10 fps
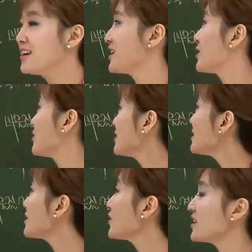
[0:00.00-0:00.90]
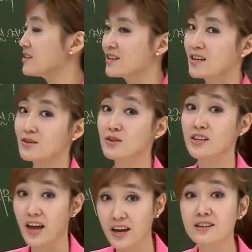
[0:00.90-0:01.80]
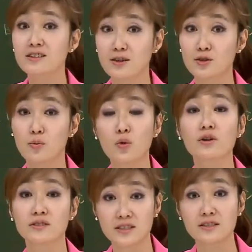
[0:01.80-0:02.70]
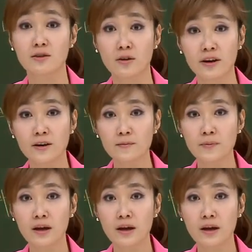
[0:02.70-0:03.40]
이런 특성이 있다는걸 예를 들어서 보여드리는 거예요.